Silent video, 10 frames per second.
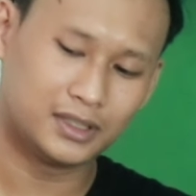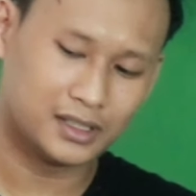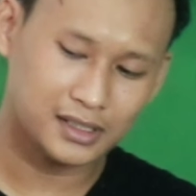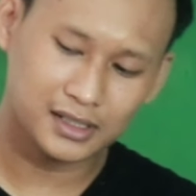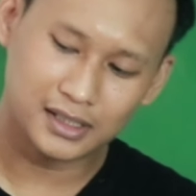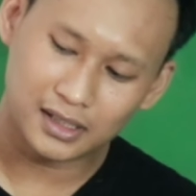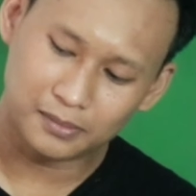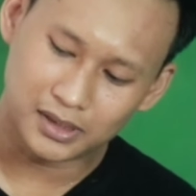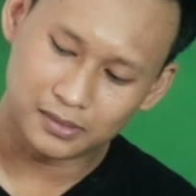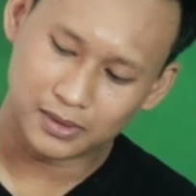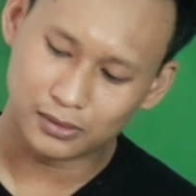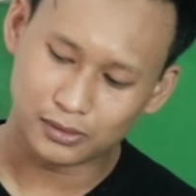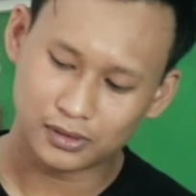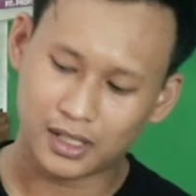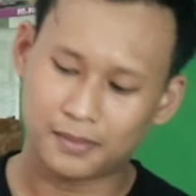jadi dia lebih
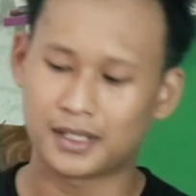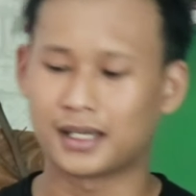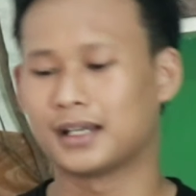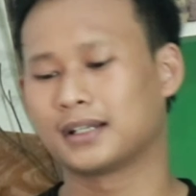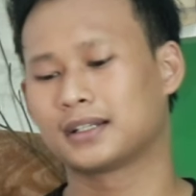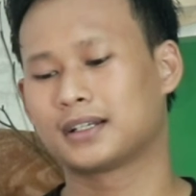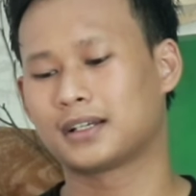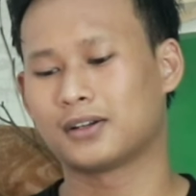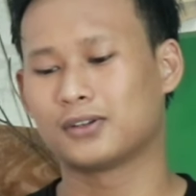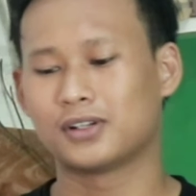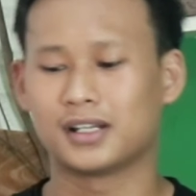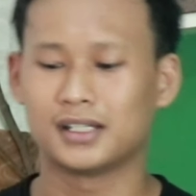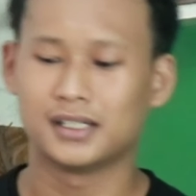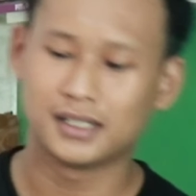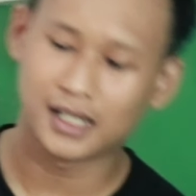bentuk apa ya kalau
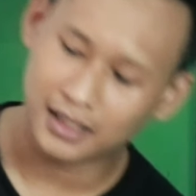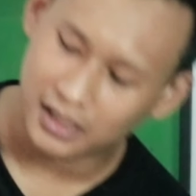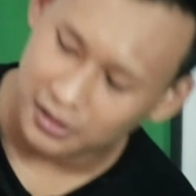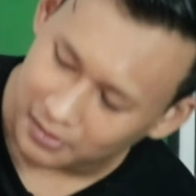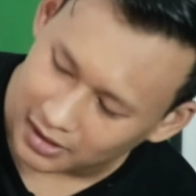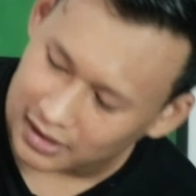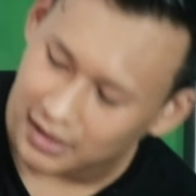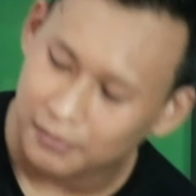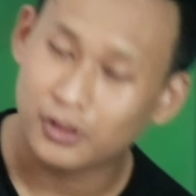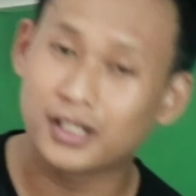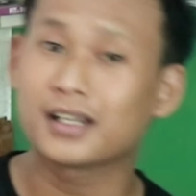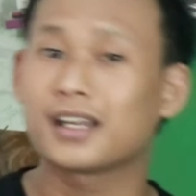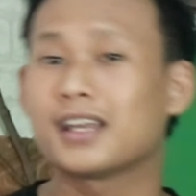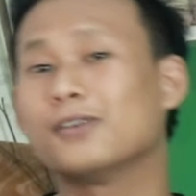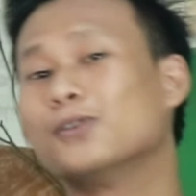dari atas gini mungkin
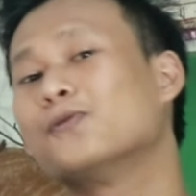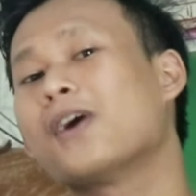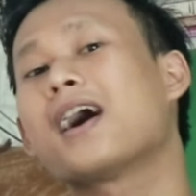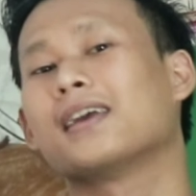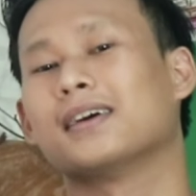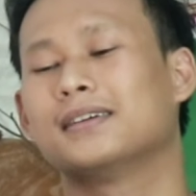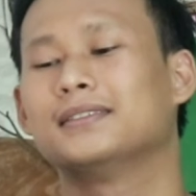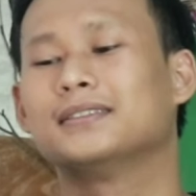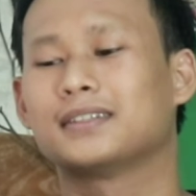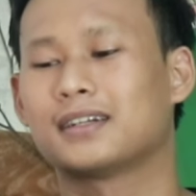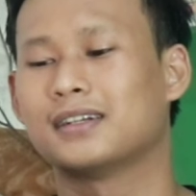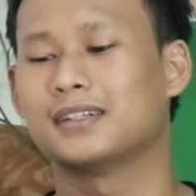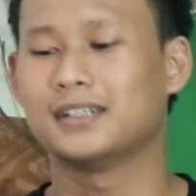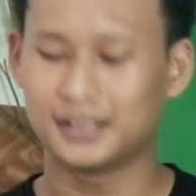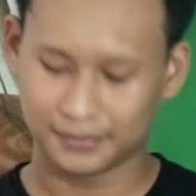kayak huruf A ya
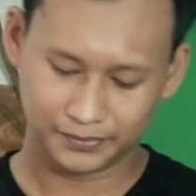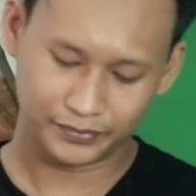kanan kiri